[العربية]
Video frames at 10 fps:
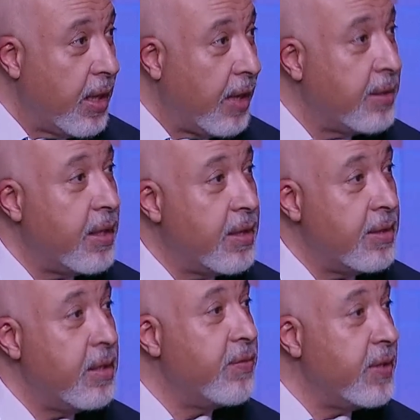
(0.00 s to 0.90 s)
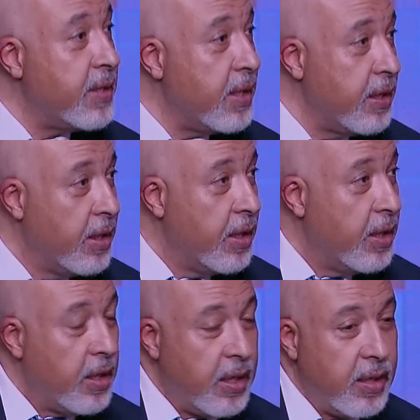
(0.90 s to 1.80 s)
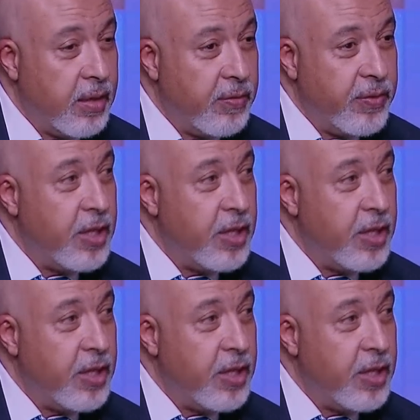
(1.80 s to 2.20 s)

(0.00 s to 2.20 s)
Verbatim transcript: عند هذه الفتاة آه، في